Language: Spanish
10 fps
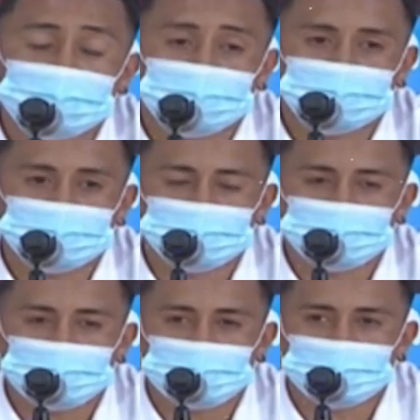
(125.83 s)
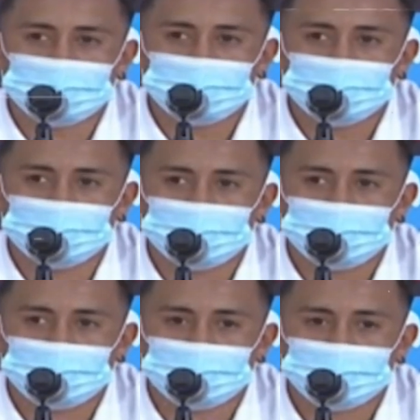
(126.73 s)
No, sin duda no creo
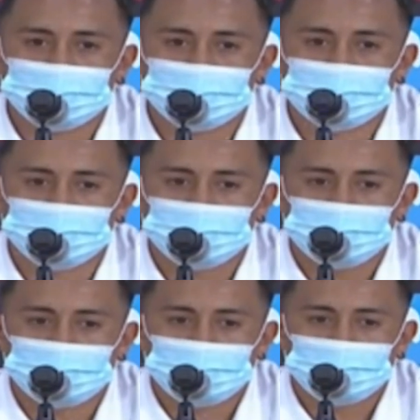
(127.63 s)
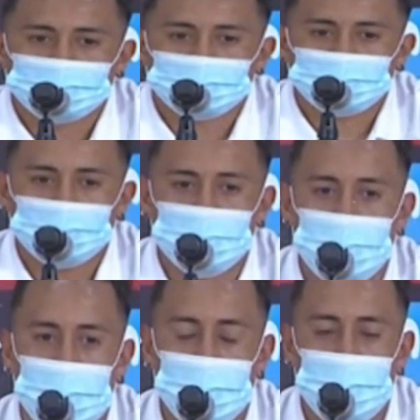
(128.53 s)
que,
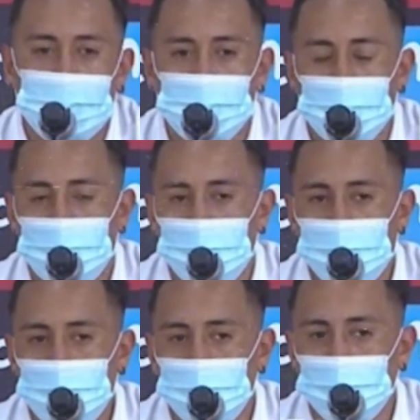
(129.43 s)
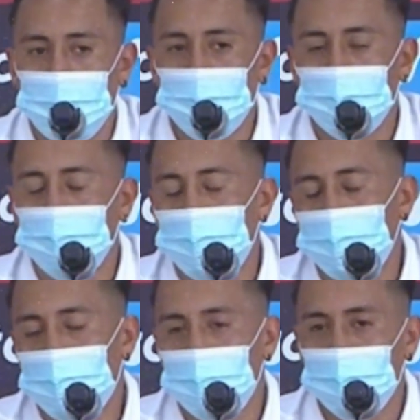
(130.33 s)
que tengamos favorito, pero
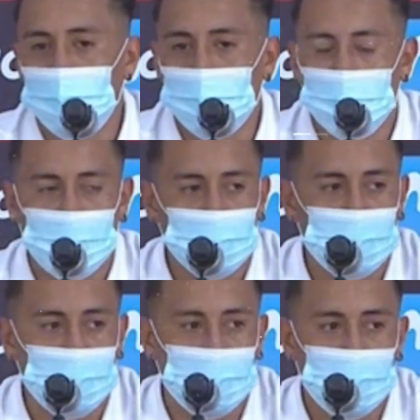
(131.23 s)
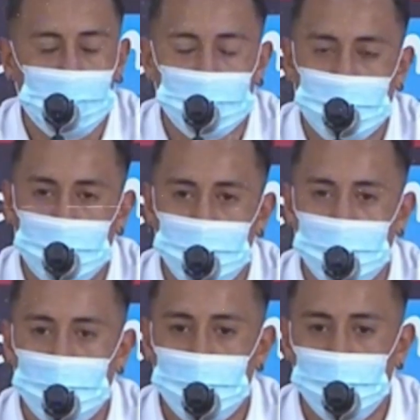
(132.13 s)
siempre el rival que sea vamos a
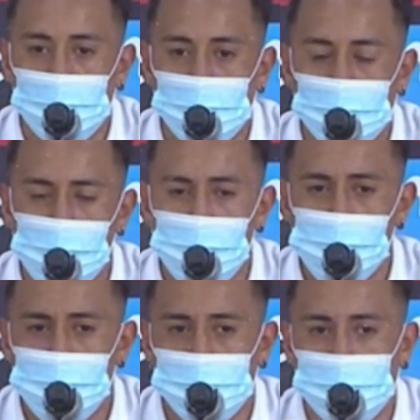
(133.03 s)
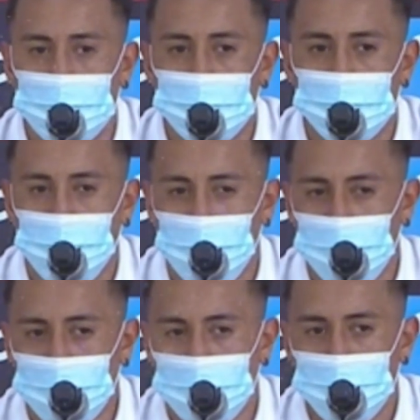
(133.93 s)
respetarlo como lo hemos hecho con
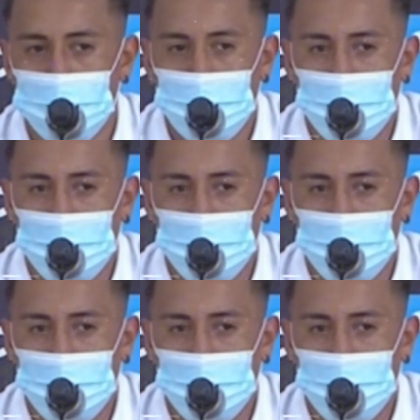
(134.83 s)
todos.